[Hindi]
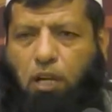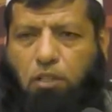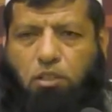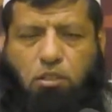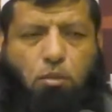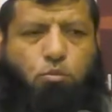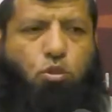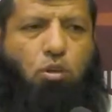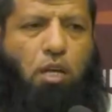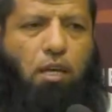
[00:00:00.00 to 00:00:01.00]
फ़लाँ चीज़
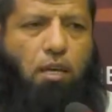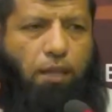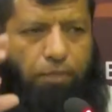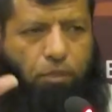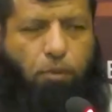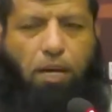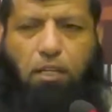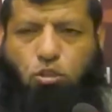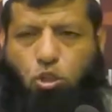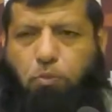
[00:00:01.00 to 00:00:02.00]
कमज़ोर है
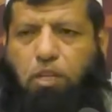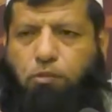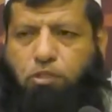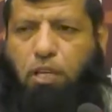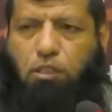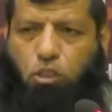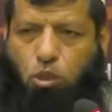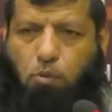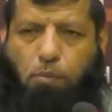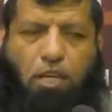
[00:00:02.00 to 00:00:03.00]
दिमागी तौर पे नफसियाती
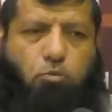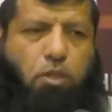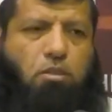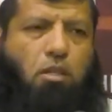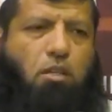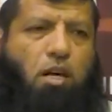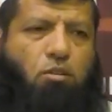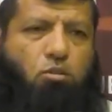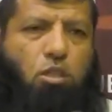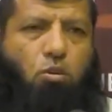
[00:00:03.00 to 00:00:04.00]
तौर पे मैं इस पर
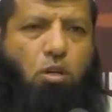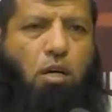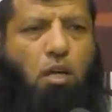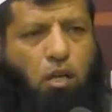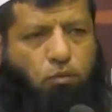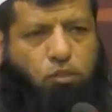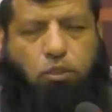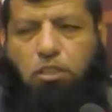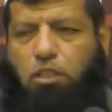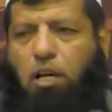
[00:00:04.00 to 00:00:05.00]
असरानंदाज हो जाऊँगा
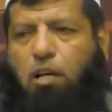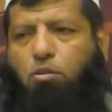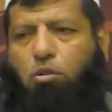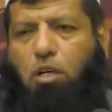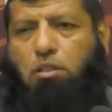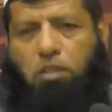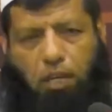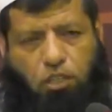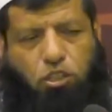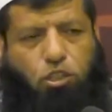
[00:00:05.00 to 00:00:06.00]
वसवसे डाल लूँगा
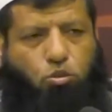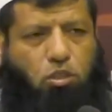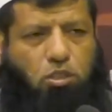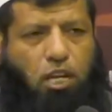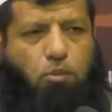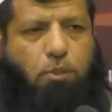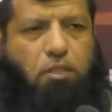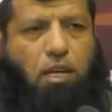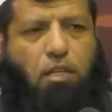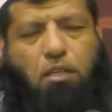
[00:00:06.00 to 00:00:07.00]
सारी चीज़ें उसने जांच
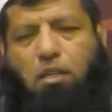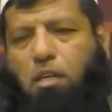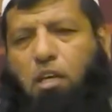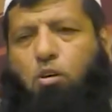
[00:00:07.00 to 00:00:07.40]
पड़ताल की